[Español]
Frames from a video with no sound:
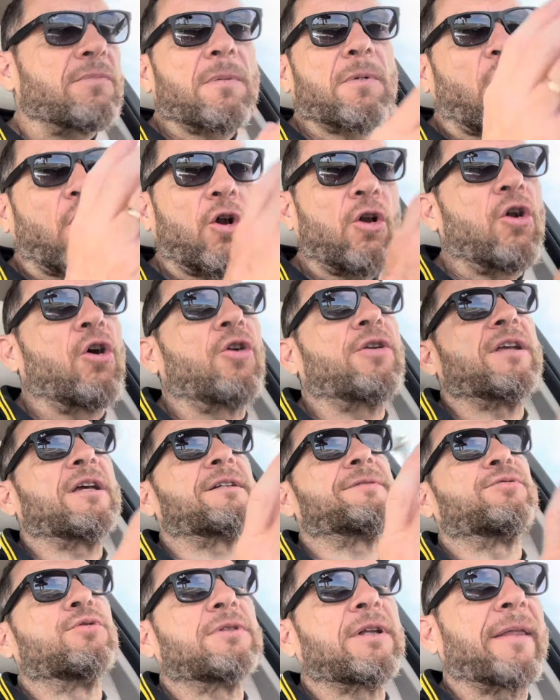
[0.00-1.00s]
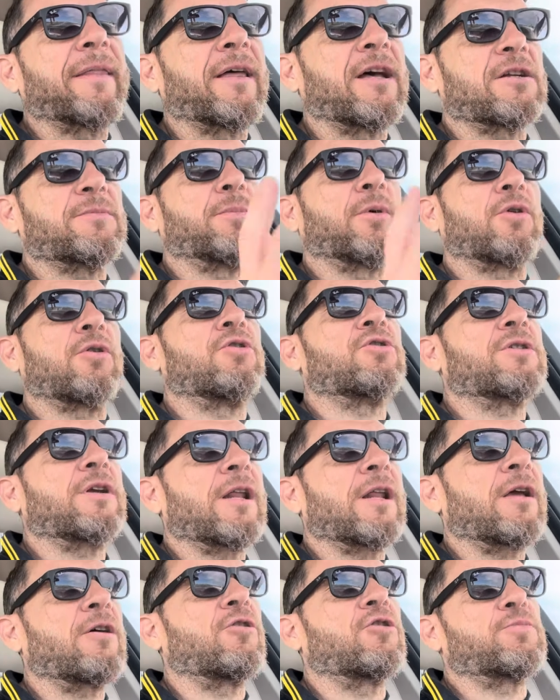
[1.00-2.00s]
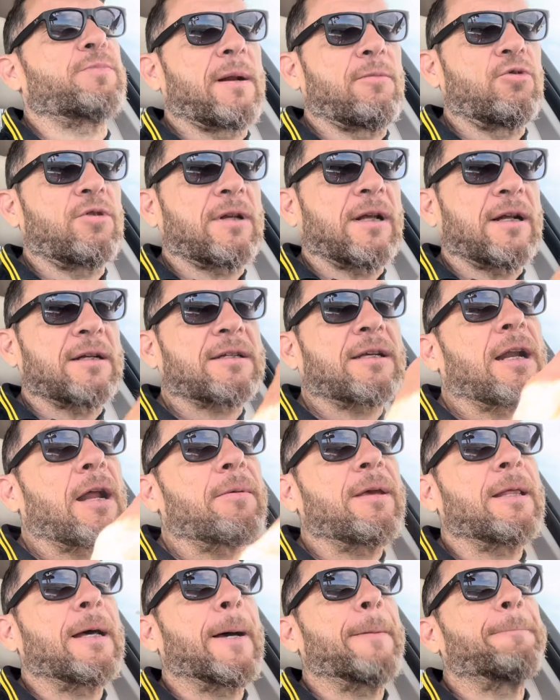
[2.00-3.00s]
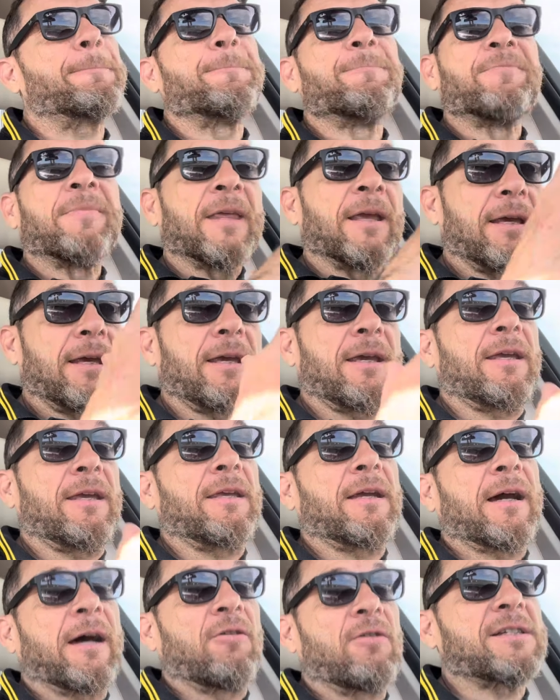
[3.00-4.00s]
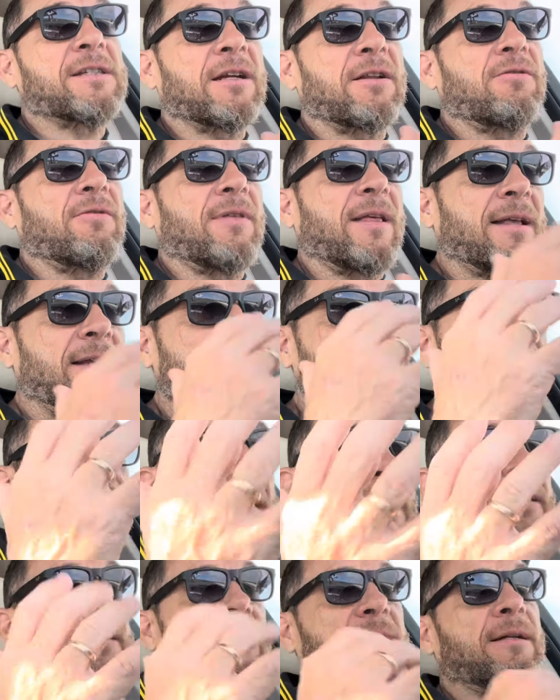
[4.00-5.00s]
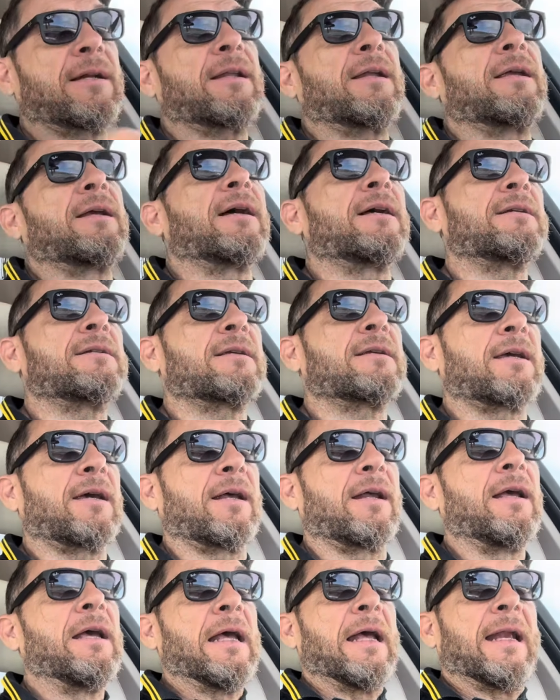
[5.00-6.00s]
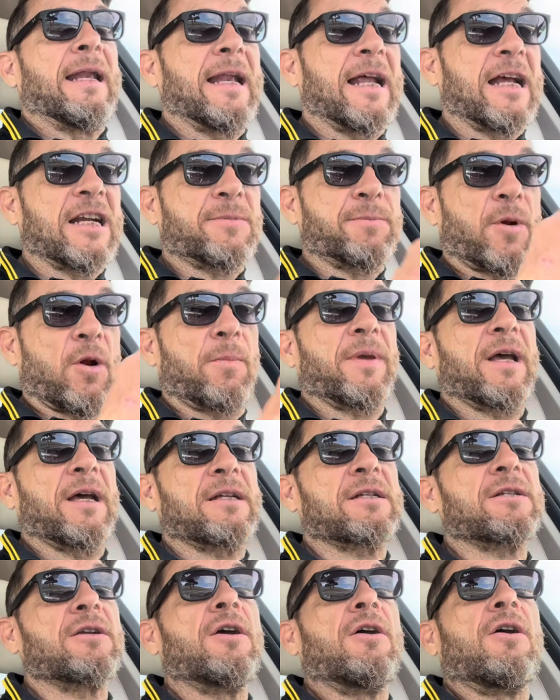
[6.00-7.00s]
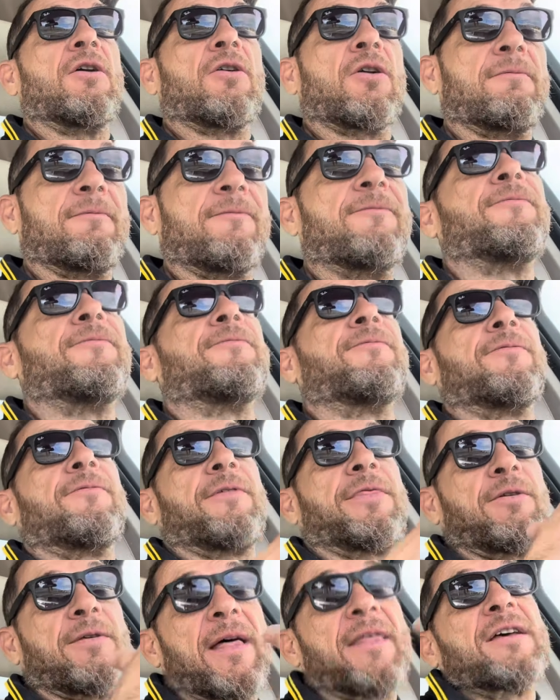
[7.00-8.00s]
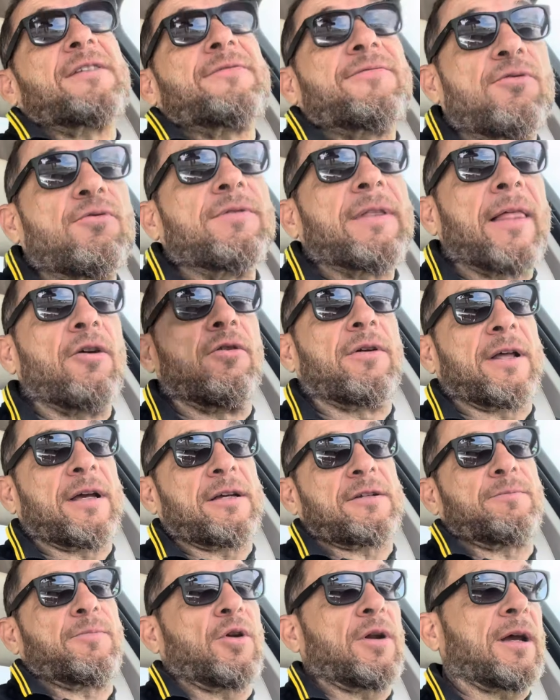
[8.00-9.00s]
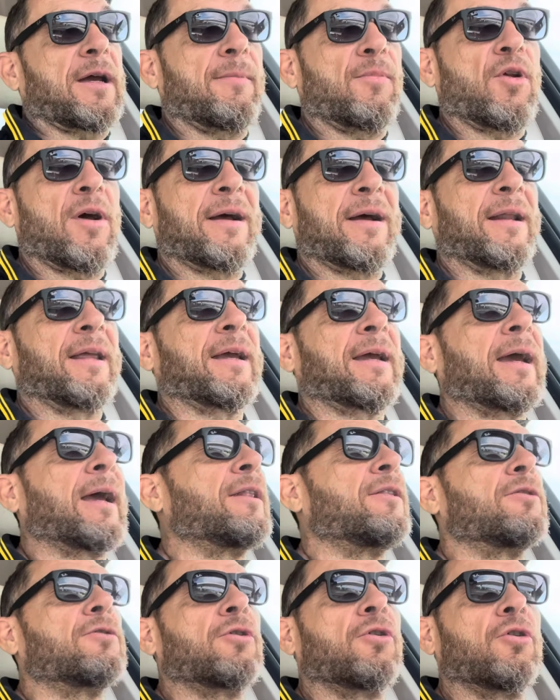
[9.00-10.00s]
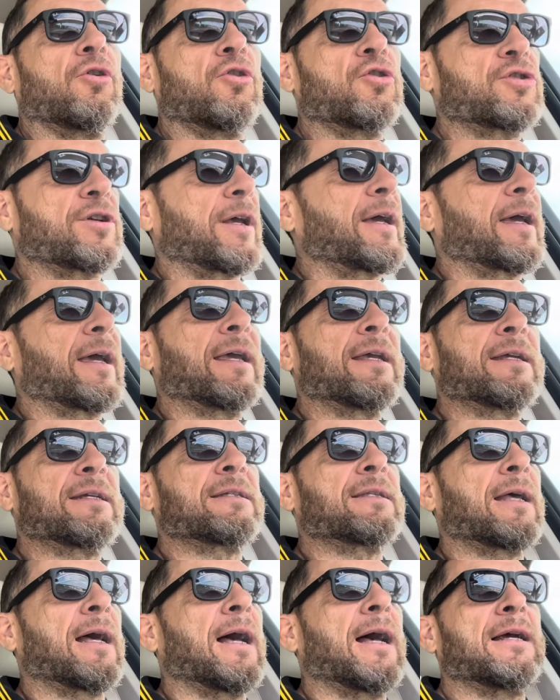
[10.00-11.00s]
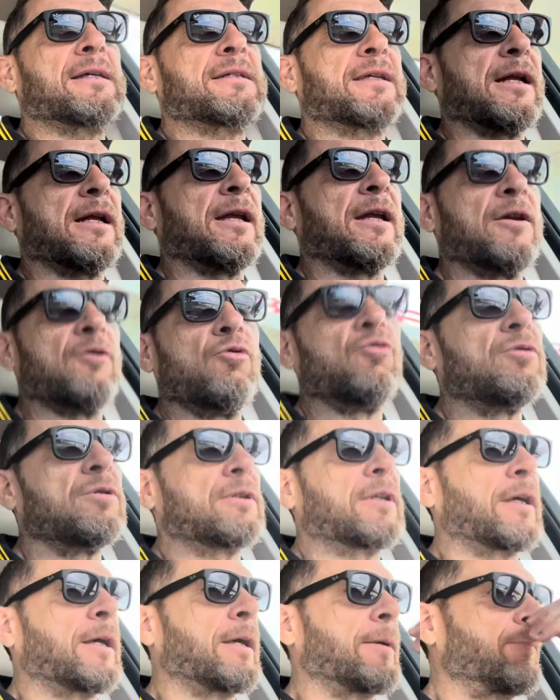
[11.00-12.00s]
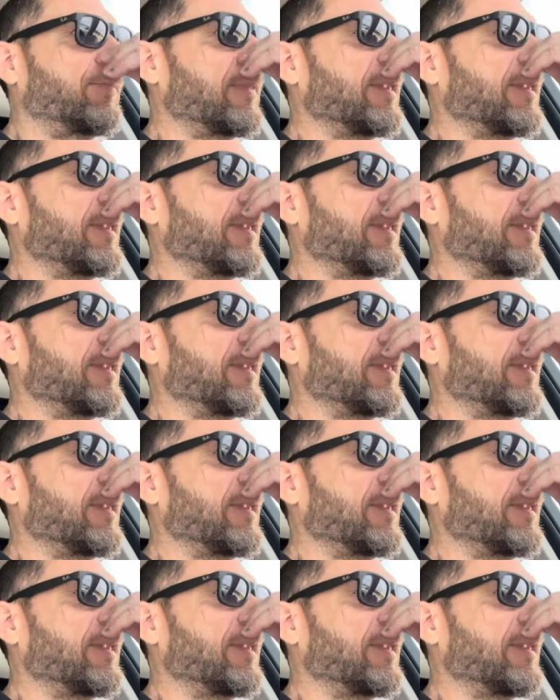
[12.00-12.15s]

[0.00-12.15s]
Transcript: colonias fundadas por los griegos para buscarse la vida, y llegaron a ser ciudades más ricas que las propias ciudades fundadoras ejemplo, Agrigentos, Gestas, el Inunte.